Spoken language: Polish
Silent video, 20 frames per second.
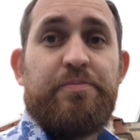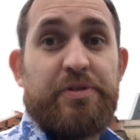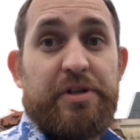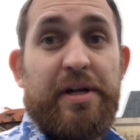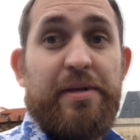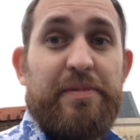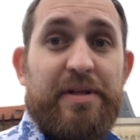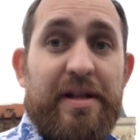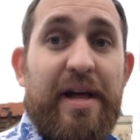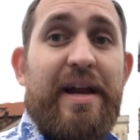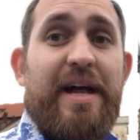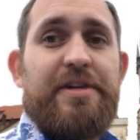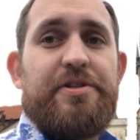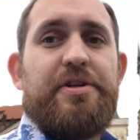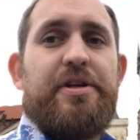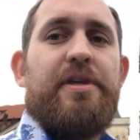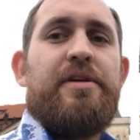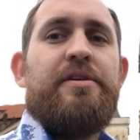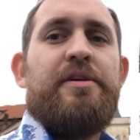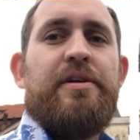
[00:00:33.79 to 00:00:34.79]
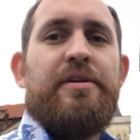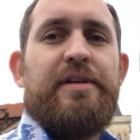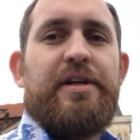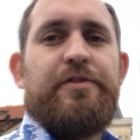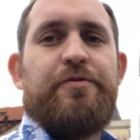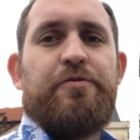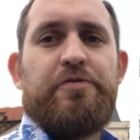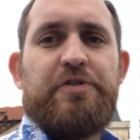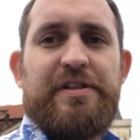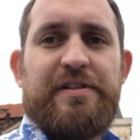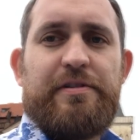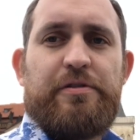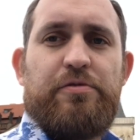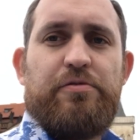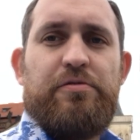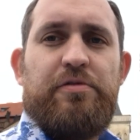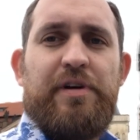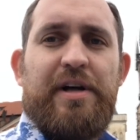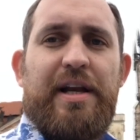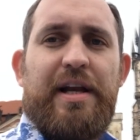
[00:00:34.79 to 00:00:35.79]
przynajmniej na razie, na
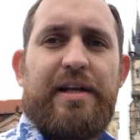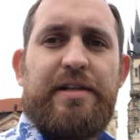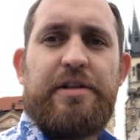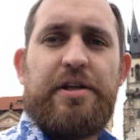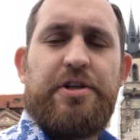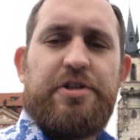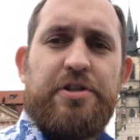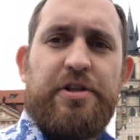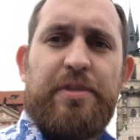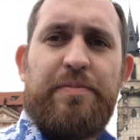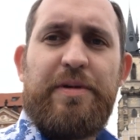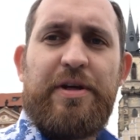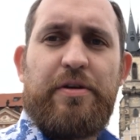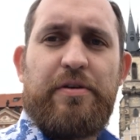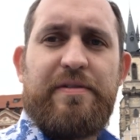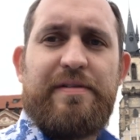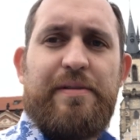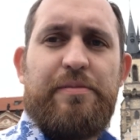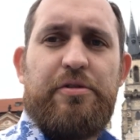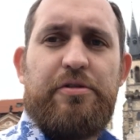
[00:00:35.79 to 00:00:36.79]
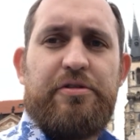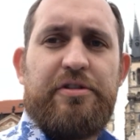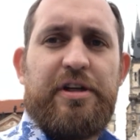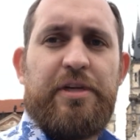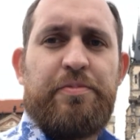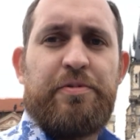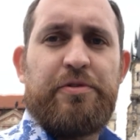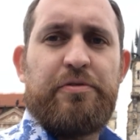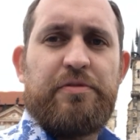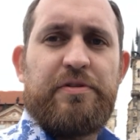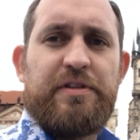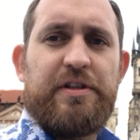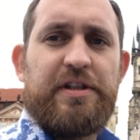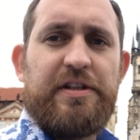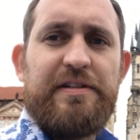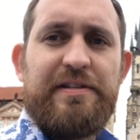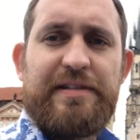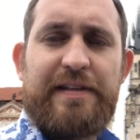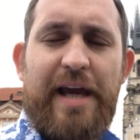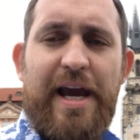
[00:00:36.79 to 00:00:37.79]
20 elektrycznych mikrosamochodach produkcji
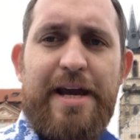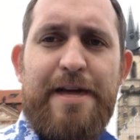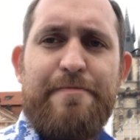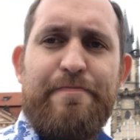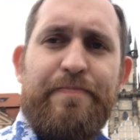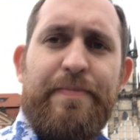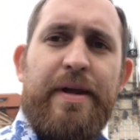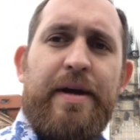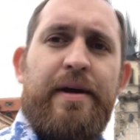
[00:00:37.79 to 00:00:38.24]
chińskiej